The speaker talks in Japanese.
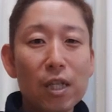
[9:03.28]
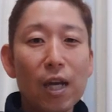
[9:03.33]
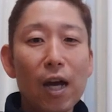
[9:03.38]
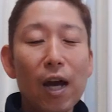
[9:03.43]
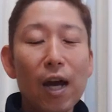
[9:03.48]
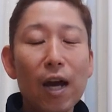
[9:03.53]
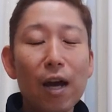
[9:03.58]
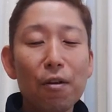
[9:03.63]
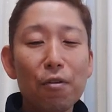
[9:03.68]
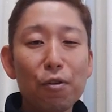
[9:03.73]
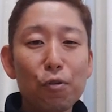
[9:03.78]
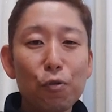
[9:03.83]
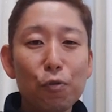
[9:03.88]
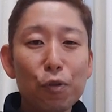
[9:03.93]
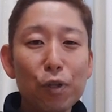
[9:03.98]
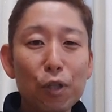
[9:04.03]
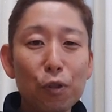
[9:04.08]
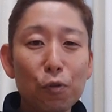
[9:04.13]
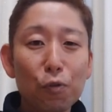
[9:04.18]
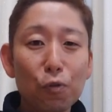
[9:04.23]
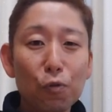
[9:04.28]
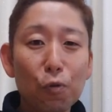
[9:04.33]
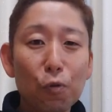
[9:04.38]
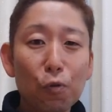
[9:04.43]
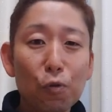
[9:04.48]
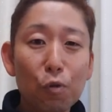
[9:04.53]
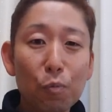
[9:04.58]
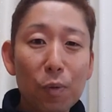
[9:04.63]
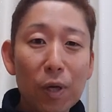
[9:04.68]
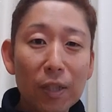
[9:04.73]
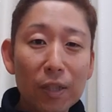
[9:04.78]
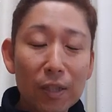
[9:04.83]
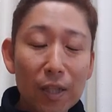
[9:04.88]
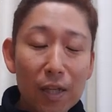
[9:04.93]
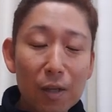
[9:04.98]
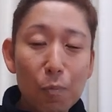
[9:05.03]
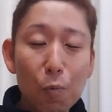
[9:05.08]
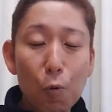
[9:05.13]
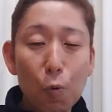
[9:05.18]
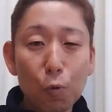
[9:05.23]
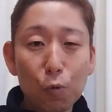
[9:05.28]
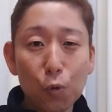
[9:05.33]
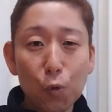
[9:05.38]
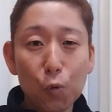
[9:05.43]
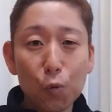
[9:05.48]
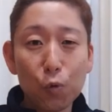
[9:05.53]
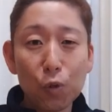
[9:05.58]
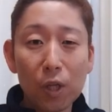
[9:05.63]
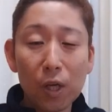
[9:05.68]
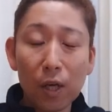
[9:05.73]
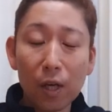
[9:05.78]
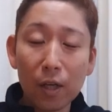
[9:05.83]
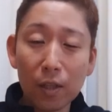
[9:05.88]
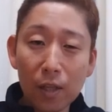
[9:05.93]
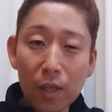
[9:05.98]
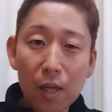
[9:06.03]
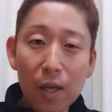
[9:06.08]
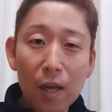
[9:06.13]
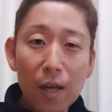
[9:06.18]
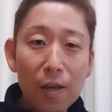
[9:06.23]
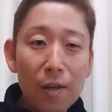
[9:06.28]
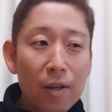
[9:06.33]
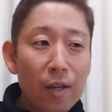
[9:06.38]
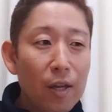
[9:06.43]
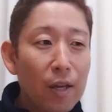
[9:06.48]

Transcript: い明るい雰囲気の SixTONES もあったりもう北斗くんなんかね、